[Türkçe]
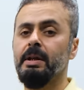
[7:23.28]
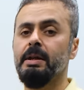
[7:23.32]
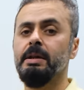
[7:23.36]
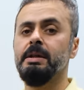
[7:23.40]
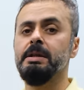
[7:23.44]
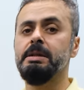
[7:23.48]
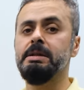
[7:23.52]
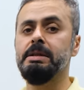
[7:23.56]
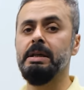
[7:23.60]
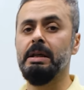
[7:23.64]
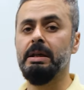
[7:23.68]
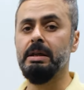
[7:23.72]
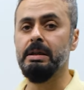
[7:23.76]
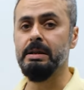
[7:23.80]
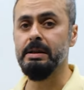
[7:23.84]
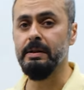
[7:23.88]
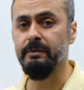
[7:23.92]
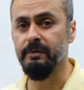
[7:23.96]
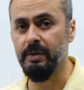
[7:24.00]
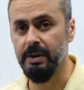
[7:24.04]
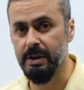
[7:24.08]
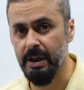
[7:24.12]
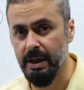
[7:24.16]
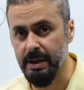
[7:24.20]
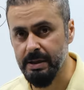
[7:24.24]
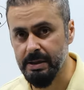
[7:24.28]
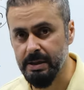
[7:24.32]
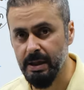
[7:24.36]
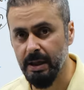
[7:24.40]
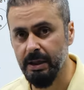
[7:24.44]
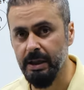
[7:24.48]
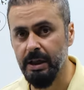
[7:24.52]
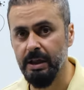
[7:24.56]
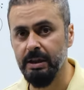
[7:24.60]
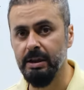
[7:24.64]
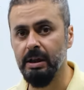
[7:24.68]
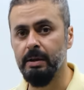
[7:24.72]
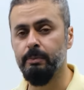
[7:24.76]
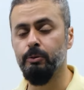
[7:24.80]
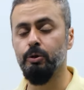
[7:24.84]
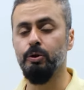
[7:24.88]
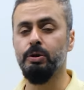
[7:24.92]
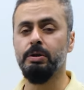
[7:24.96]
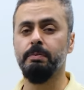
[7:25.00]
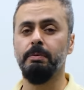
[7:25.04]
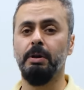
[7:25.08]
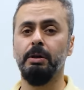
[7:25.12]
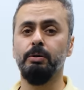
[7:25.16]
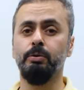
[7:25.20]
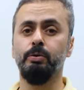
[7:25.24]
8. sınıfta dershaneye gider büyük
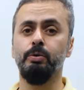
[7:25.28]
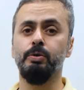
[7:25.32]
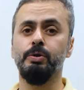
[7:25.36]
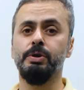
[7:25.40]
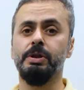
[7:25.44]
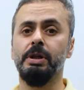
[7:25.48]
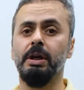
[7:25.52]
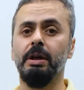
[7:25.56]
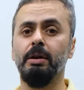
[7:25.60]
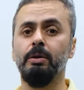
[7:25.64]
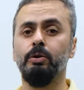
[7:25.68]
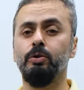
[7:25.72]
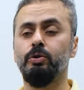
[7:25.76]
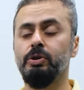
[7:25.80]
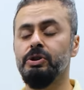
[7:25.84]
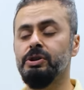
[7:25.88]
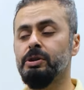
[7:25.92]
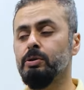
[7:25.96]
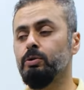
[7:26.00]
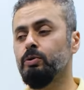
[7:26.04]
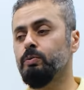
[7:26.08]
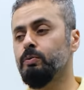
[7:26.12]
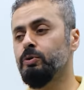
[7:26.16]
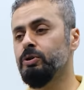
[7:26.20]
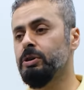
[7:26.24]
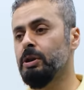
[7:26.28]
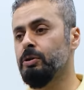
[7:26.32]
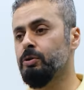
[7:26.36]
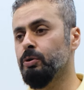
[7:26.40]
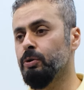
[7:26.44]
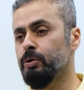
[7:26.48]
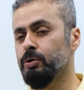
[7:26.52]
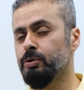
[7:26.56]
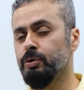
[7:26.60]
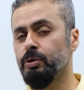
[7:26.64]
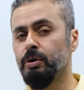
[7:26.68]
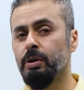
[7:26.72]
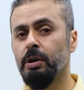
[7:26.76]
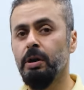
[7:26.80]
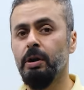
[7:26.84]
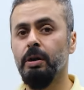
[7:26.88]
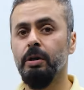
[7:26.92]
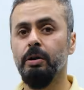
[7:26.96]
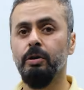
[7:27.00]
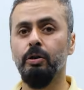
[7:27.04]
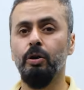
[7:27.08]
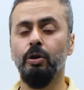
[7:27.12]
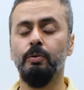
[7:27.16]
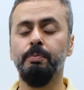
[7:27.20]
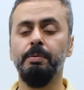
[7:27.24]
ihtimal kursa. İşte Umud'a doğru
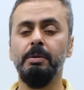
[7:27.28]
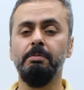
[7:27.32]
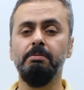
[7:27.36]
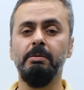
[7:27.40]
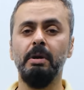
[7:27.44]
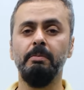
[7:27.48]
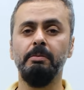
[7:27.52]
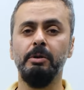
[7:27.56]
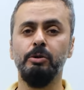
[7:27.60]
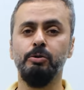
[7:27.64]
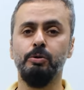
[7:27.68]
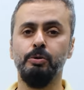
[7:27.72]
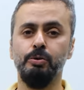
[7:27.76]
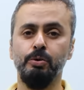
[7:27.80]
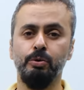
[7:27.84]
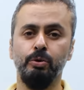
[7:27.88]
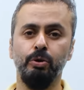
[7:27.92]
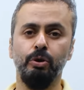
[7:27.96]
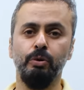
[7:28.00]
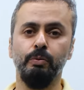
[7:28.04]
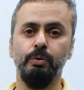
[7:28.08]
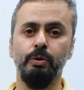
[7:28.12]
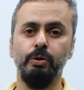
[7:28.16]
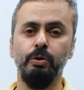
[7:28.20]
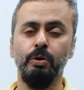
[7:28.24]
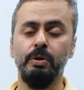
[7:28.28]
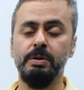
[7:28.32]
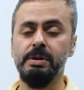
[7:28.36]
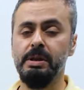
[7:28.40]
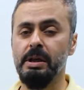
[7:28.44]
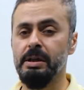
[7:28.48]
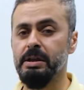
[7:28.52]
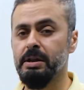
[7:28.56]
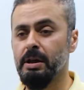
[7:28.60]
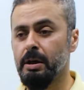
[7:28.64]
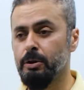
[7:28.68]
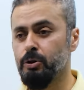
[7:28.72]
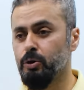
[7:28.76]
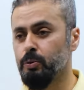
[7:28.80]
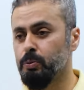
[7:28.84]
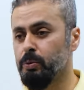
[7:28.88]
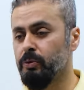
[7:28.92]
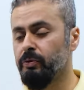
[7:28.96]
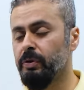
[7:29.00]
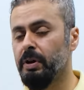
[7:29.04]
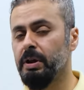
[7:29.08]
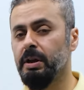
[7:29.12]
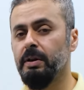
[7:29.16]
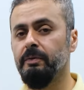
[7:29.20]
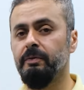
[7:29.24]
yok bilmem ne çocuk kulübü, yok zeka küpü
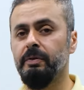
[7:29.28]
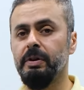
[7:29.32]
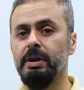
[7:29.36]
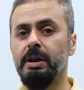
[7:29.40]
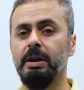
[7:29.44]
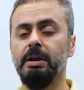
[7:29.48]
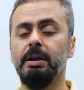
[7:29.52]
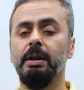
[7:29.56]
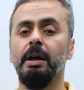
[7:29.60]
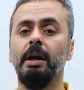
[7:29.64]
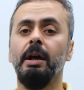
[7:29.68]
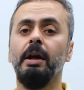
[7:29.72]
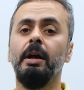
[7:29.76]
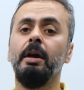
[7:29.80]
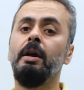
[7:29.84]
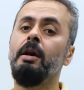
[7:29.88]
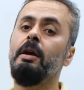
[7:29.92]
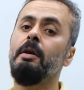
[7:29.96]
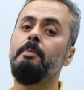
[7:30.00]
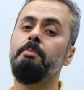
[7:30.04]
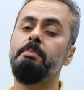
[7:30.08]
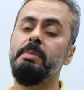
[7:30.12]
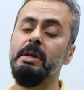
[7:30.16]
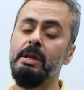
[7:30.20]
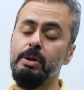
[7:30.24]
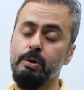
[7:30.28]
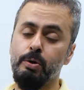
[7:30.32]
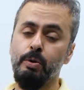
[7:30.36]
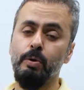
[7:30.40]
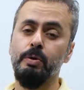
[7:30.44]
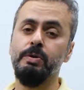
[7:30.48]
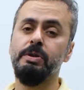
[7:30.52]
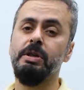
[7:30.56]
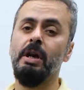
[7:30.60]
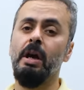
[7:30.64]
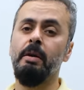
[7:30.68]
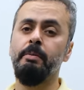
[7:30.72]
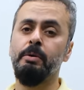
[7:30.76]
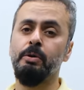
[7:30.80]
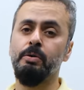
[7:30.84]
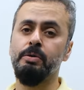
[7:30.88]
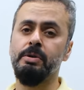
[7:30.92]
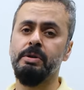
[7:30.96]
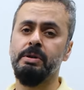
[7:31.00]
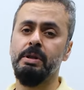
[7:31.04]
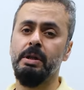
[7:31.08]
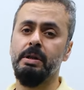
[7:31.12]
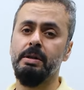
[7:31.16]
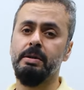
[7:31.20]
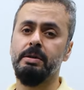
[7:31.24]
falan filan. Bir sosyal bir
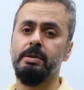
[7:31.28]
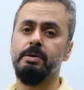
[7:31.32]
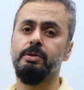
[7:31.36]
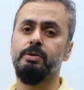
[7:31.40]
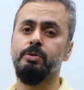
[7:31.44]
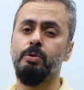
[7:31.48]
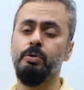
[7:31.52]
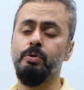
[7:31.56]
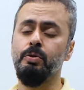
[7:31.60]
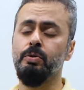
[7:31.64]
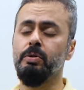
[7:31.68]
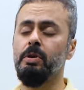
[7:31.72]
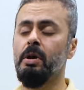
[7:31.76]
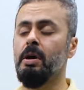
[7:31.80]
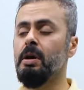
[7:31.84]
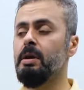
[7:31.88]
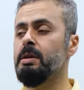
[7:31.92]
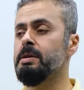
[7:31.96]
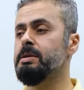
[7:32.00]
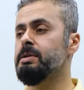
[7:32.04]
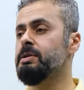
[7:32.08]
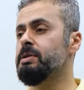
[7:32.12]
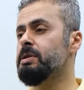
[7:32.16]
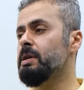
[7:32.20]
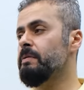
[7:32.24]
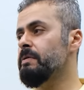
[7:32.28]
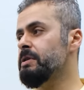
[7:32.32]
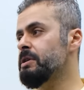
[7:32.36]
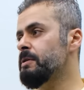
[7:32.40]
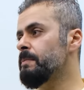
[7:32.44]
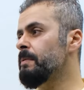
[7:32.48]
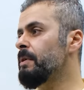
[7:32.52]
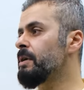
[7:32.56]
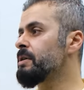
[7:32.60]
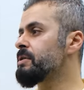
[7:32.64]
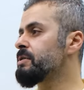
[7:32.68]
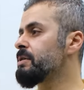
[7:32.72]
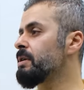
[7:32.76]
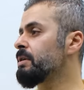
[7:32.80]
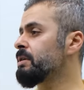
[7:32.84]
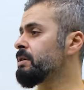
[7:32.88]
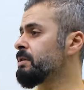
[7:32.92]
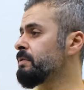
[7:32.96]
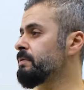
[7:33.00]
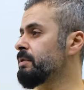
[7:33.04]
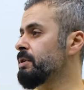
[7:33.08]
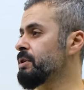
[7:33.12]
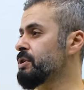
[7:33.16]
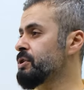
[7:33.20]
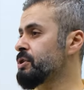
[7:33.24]
rüzgar. Çocuklar savaşı baştan
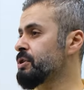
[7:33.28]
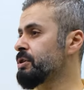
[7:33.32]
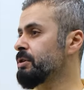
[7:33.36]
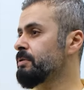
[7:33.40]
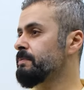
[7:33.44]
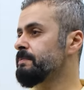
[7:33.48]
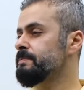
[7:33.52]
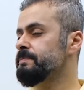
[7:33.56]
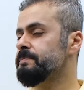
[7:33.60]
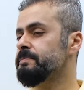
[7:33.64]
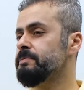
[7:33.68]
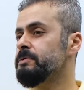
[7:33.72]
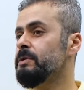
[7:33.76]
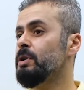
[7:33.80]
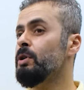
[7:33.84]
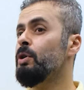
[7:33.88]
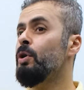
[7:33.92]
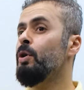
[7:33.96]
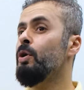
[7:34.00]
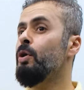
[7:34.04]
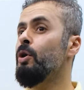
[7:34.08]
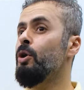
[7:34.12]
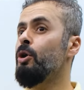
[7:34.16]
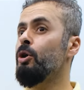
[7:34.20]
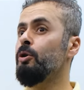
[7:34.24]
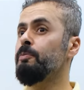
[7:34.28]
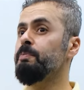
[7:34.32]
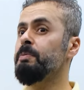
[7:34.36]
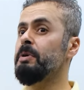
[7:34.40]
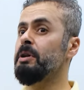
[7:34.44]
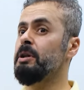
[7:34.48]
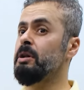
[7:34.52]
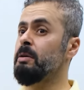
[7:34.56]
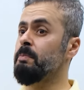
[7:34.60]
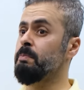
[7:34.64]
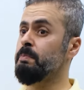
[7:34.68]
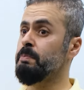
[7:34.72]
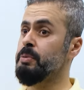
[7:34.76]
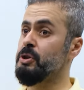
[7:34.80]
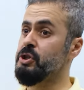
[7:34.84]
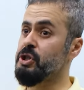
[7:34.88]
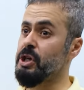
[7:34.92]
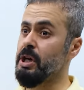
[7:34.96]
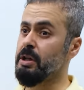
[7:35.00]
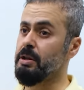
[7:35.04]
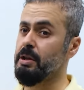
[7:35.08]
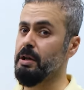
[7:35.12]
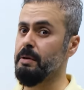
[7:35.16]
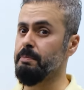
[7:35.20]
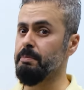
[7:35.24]
kıvılcım, öğretmenin
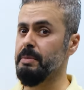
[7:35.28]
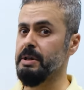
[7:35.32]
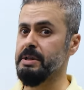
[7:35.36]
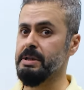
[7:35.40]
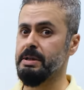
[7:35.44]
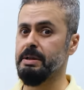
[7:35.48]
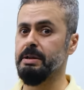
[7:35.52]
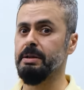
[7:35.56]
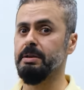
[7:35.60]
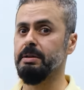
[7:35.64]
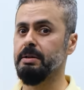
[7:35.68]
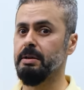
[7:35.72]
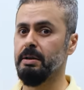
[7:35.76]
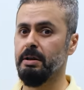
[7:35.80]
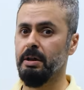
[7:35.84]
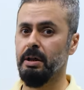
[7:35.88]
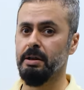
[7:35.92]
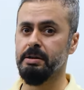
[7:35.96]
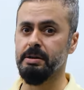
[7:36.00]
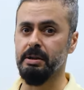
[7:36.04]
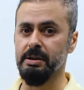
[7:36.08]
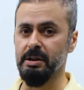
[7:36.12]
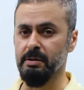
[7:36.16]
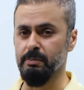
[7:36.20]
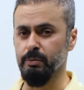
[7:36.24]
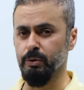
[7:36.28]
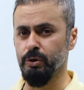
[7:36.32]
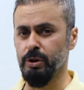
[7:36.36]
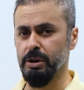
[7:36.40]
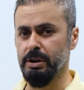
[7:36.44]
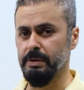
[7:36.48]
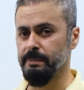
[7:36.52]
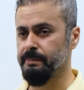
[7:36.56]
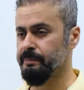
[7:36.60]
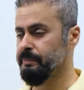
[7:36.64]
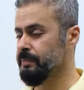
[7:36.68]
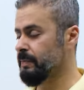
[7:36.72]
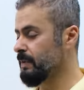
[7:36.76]
bıçaklanması. Hatırladık bunları.